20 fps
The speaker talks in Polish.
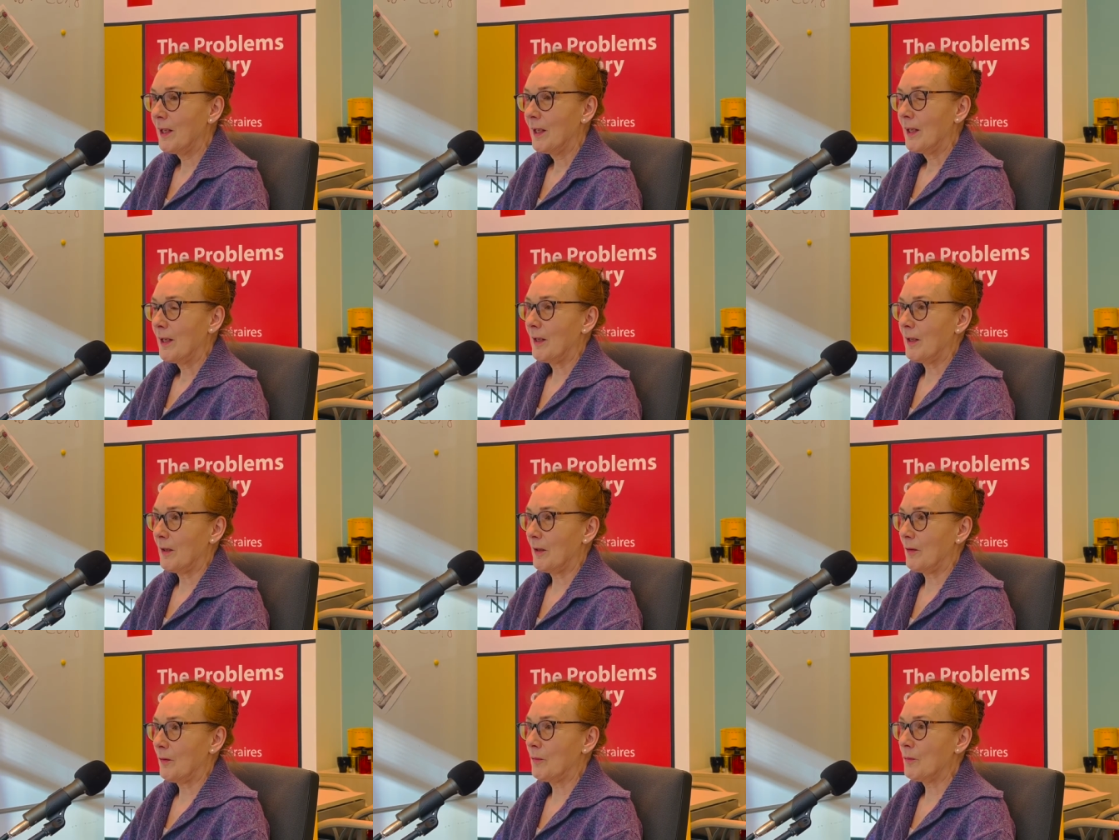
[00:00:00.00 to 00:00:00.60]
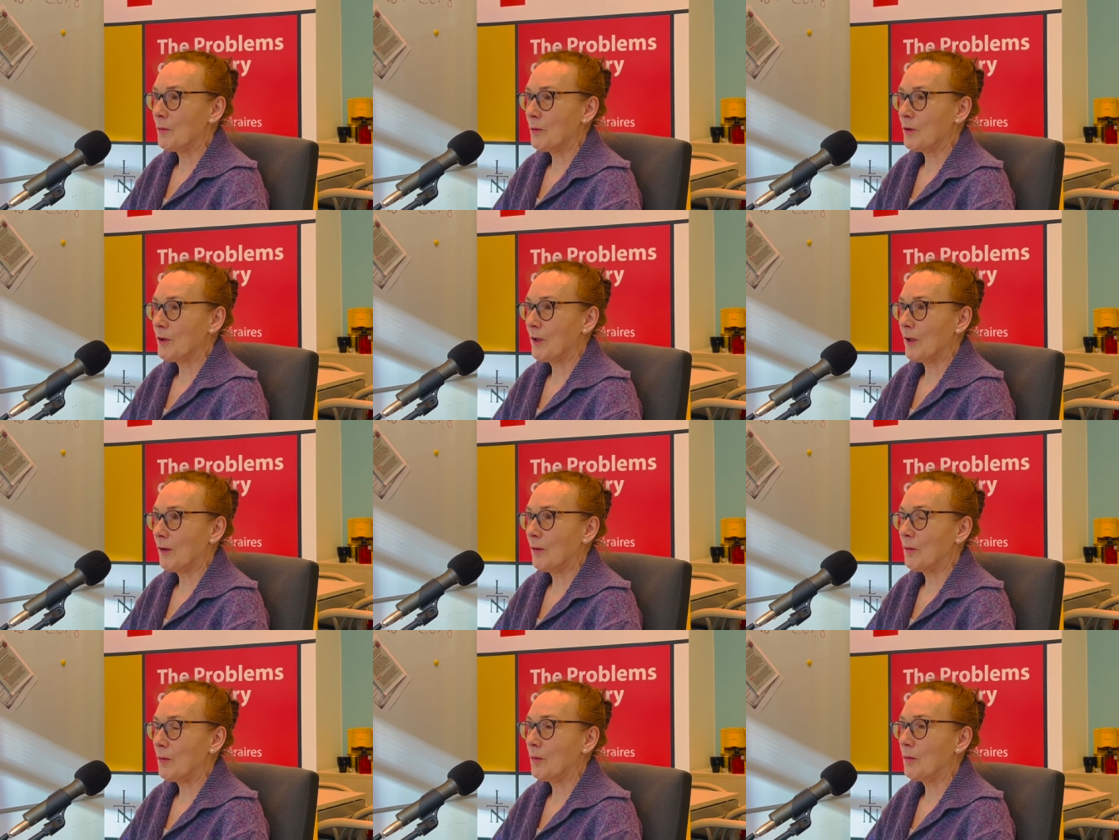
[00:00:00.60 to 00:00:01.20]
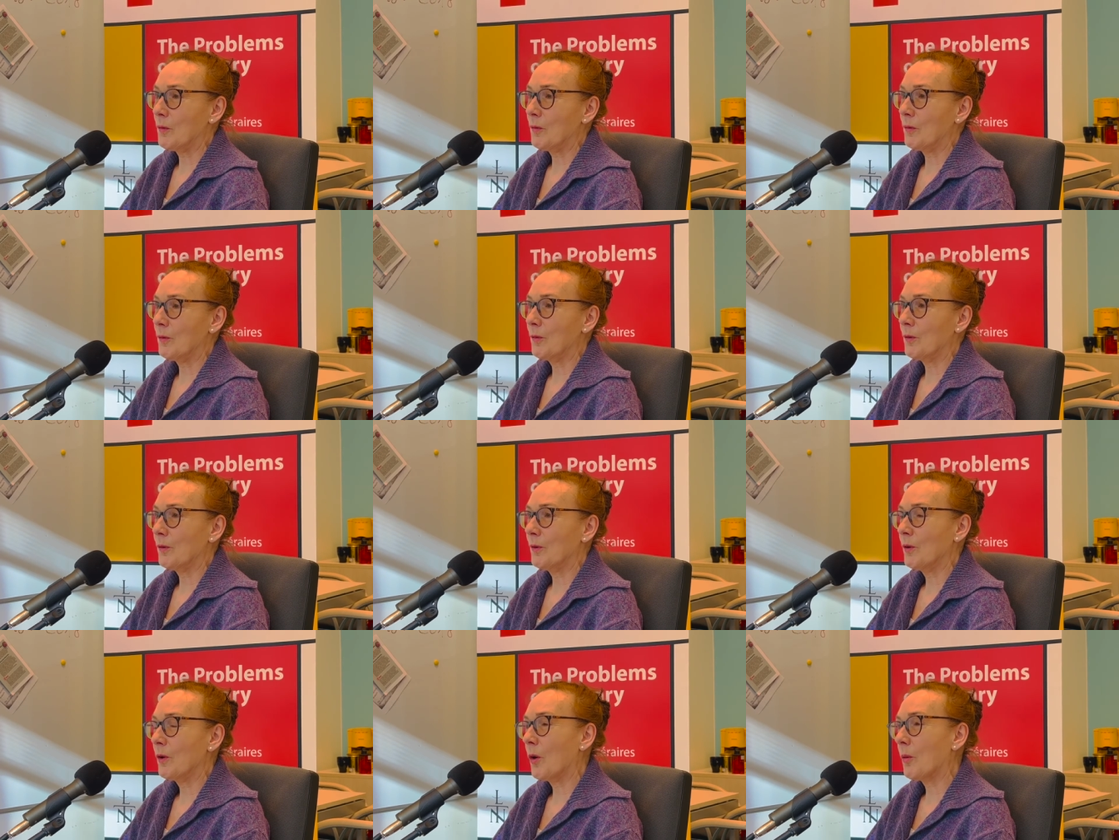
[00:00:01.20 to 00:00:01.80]
e, musiał
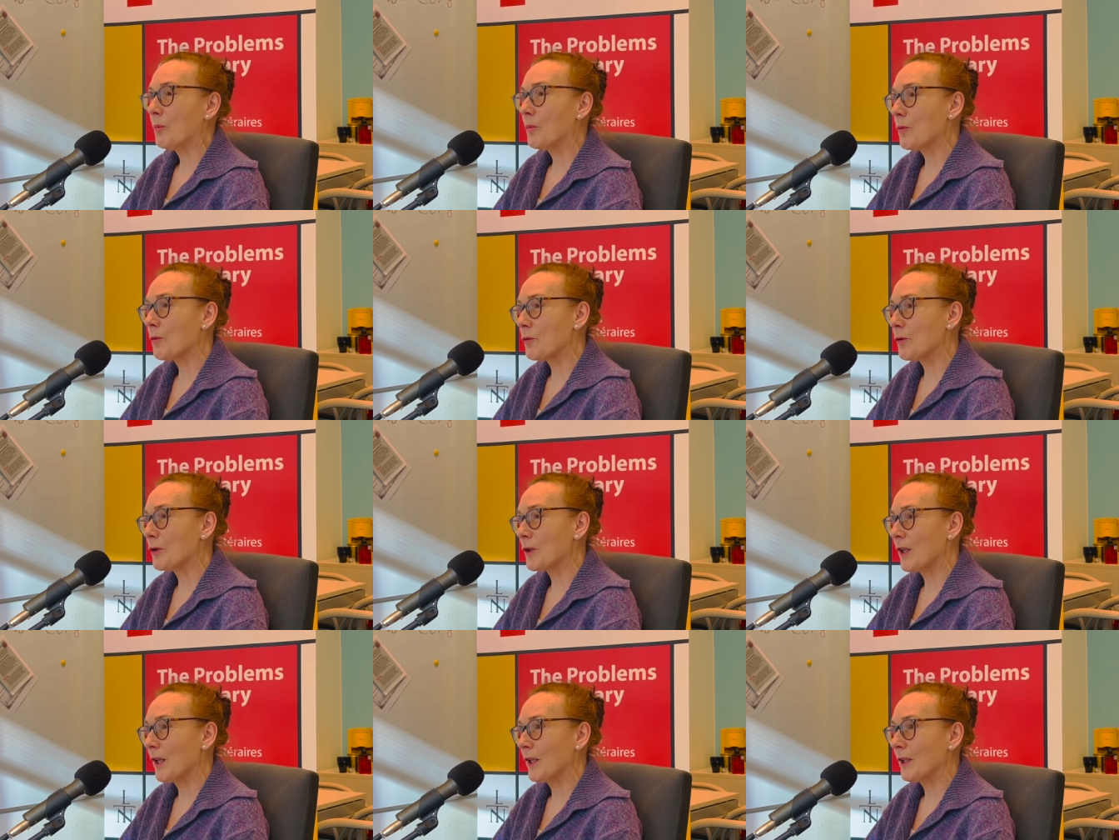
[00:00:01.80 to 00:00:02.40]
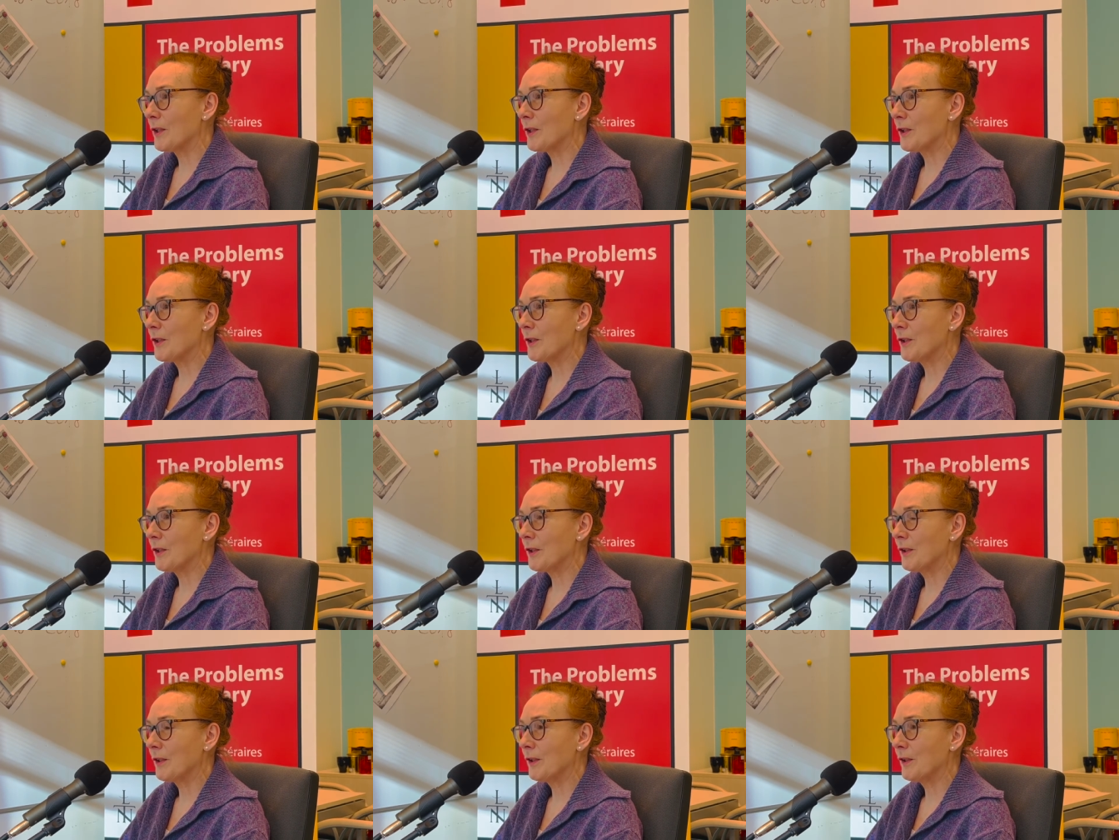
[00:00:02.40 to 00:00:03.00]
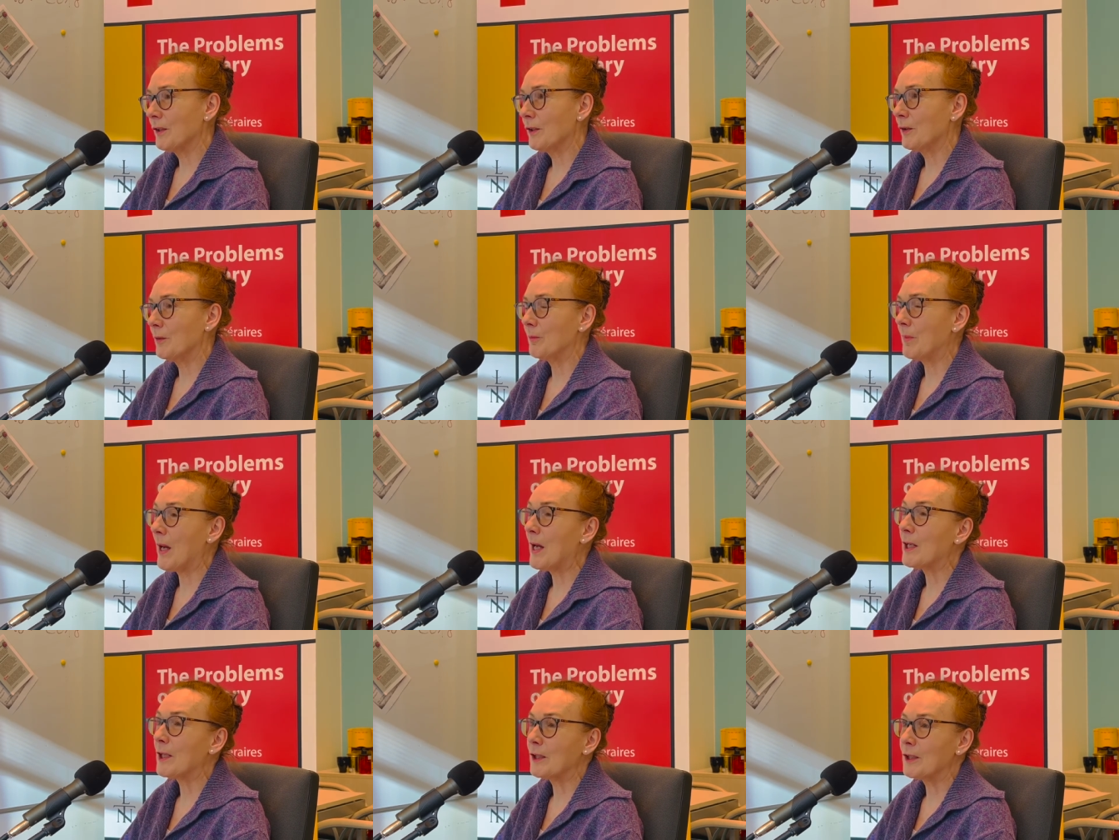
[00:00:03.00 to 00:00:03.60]
e, opuszczać
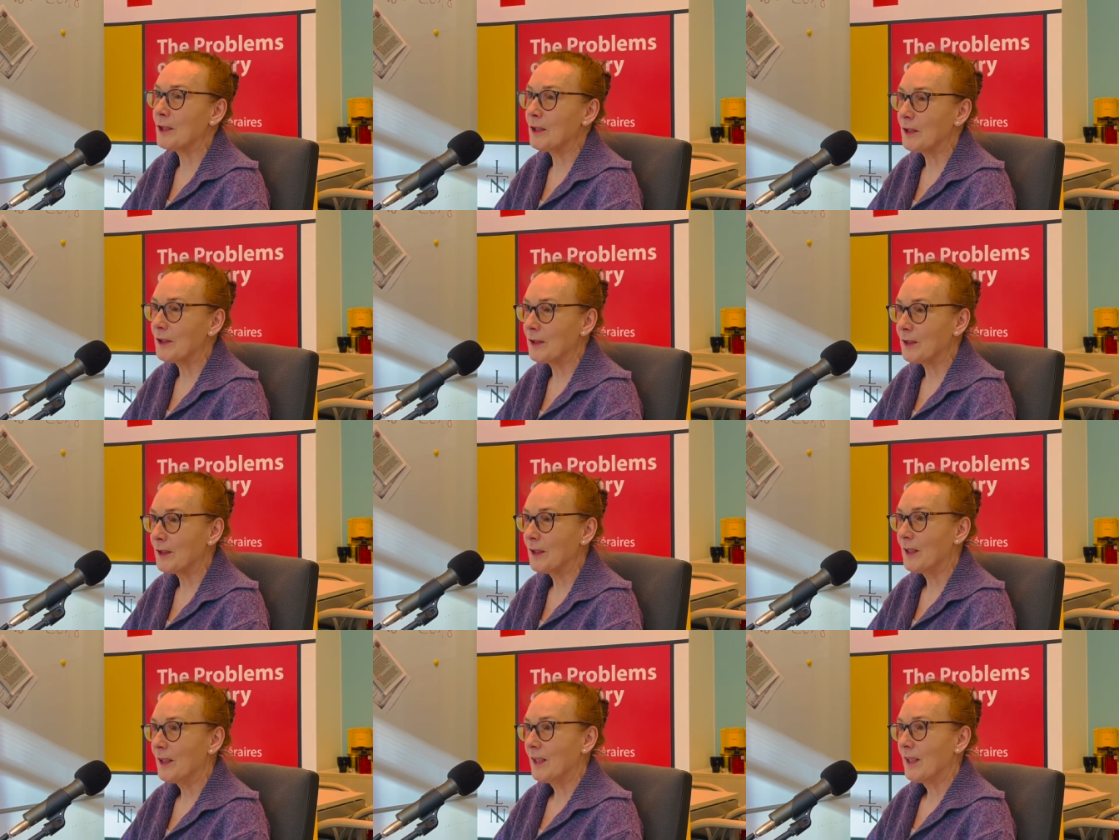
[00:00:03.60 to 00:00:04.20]
Berlin,